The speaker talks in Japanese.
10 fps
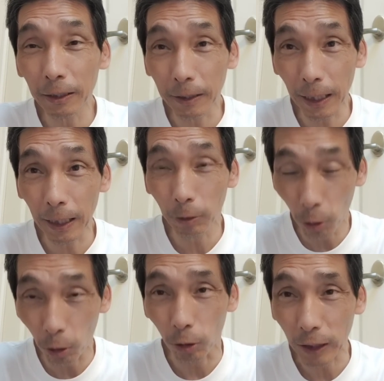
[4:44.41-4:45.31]
製
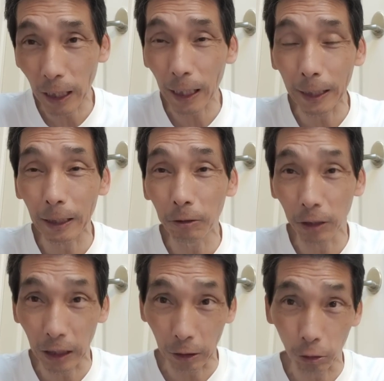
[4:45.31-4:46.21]
のなんか
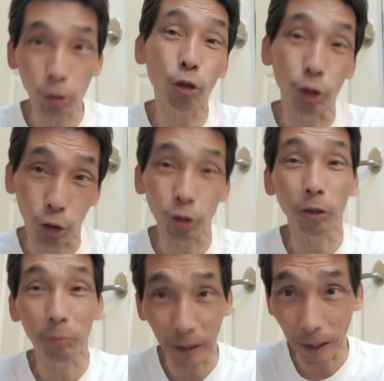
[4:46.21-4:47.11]
エネルギーがすごい強い
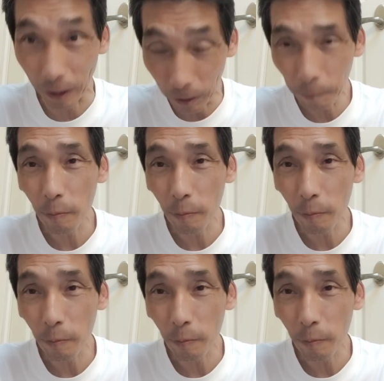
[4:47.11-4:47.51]
みたいだよ。